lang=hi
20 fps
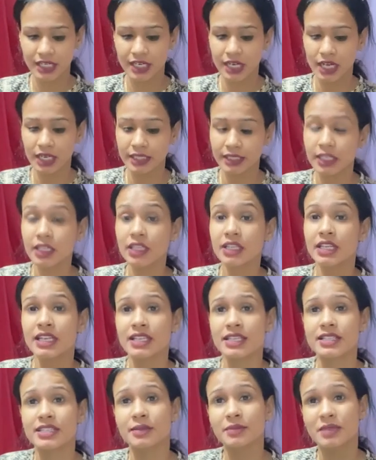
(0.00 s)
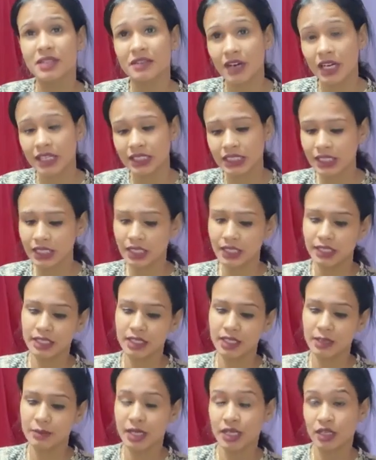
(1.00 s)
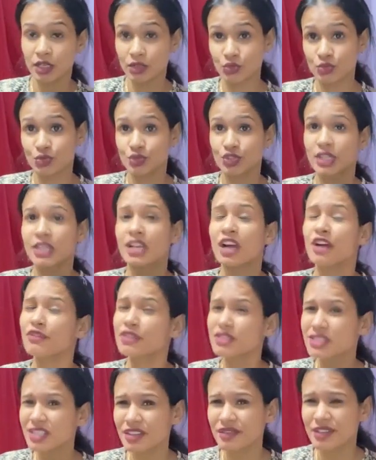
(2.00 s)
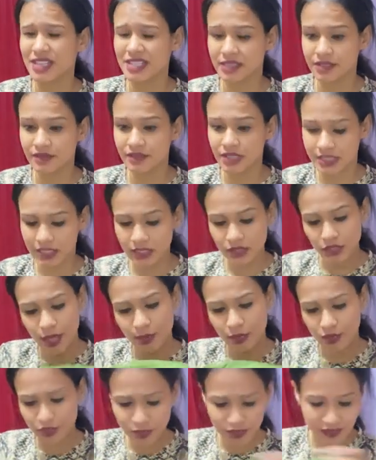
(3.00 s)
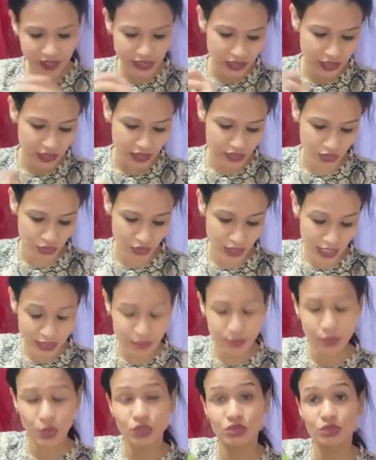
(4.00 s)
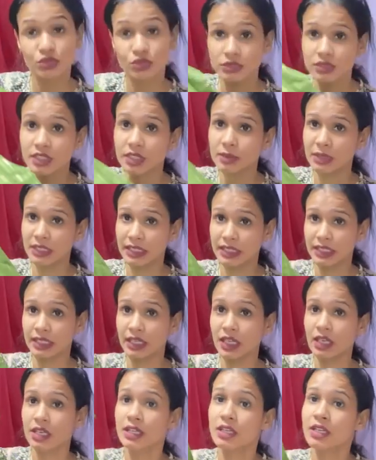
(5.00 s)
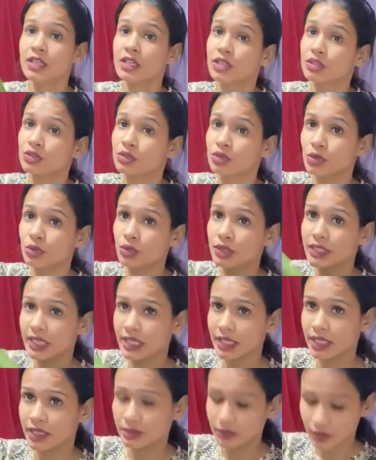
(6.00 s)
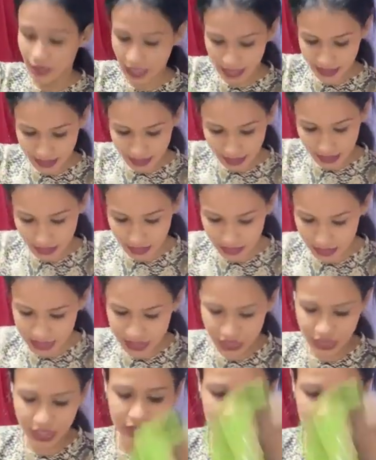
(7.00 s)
डाल के जैसे दिवाली आ रही है भैया दूजे काफ़ी सारे फेस्टिवल्स हैं तो आप उसमें वेयर कर सकते हो एंड बहुत सुंदर भी लगेगा तो ये एंड ये गर्ल्स चाहे